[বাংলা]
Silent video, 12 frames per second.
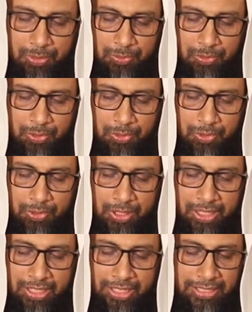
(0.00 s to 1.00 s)
পরিপূর্ণ
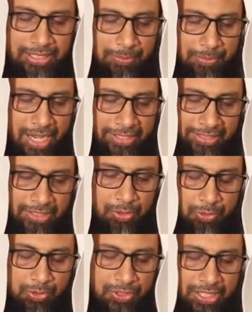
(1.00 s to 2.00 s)
ইসলাম প্র্যাকটিস
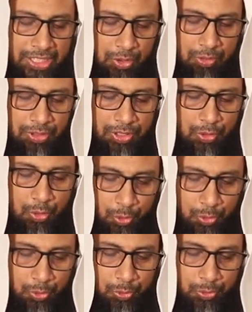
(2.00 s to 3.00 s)
করছি কিছুদিন
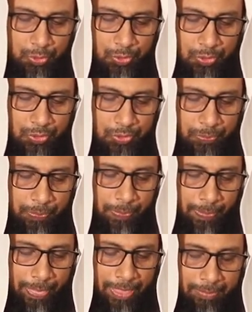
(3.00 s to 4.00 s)
হলো
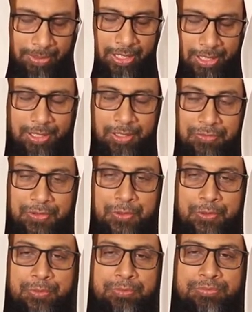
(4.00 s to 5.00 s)
বারাকাল্লা
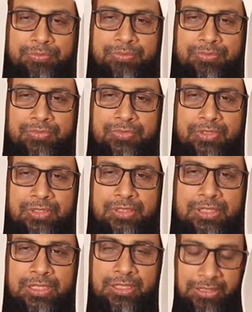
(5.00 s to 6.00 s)
ফিকুম
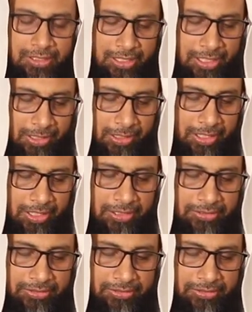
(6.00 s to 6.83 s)
আল্লাহ